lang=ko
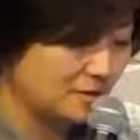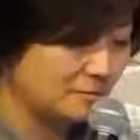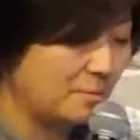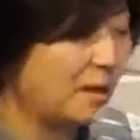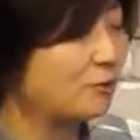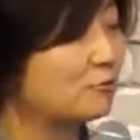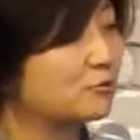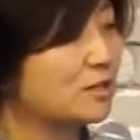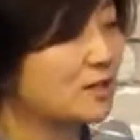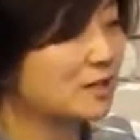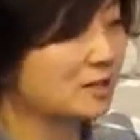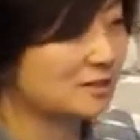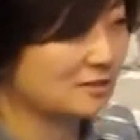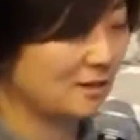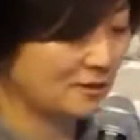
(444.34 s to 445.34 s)

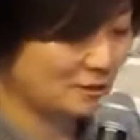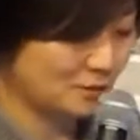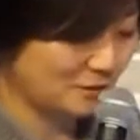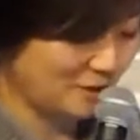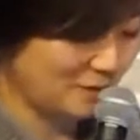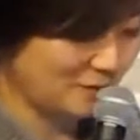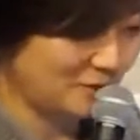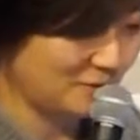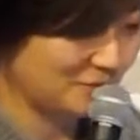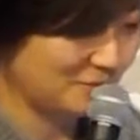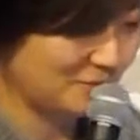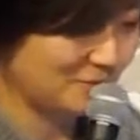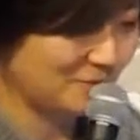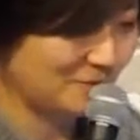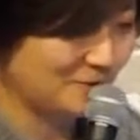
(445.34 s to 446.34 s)
109살까지 사셨대요.
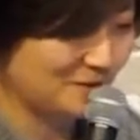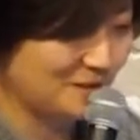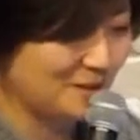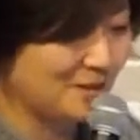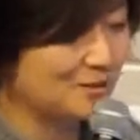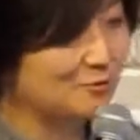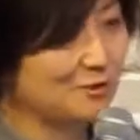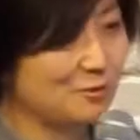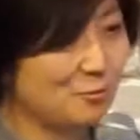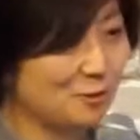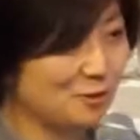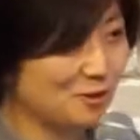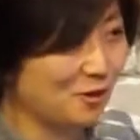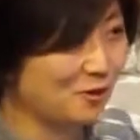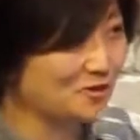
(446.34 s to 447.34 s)
우리
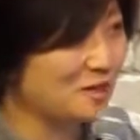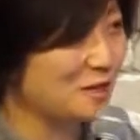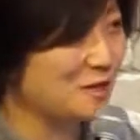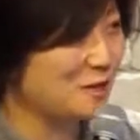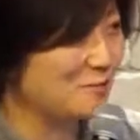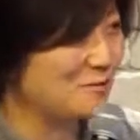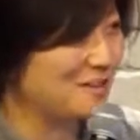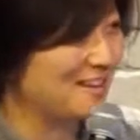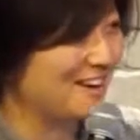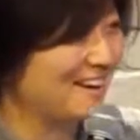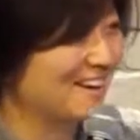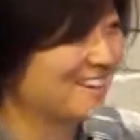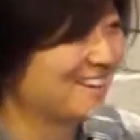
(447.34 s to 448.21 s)
모두 영생을 합시다.